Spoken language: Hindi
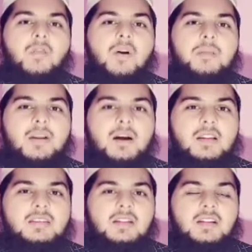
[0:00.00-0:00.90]
वहाँ पर
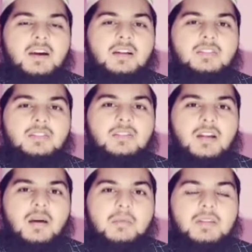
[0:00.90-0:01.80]
गाना चल रहा है तो इस
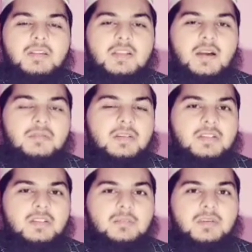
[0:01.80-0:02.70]
शराबी ने शराब के
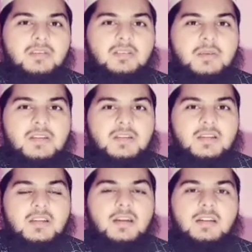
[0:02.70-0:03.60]
नशे में ये समझ कर
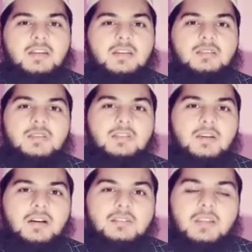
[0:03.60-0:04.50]
कि लड़की उसके
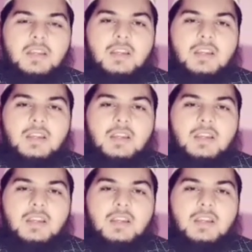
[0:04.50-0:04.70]
साथ